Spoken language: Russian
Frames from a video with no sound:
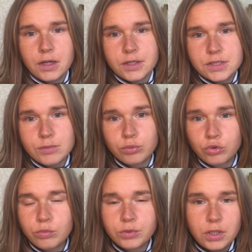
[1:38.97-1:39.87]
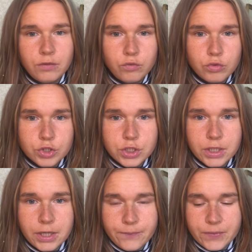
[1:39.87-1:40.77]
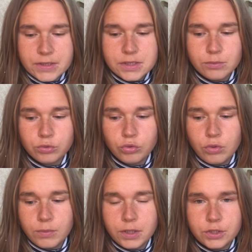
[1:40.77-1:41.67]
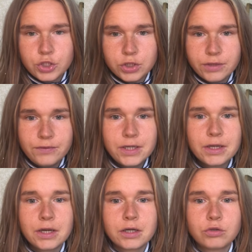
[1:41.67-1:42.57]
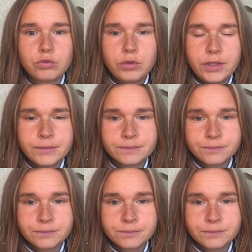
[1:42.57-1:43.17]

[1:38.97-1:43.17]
симптом тревожника, симптом человека, который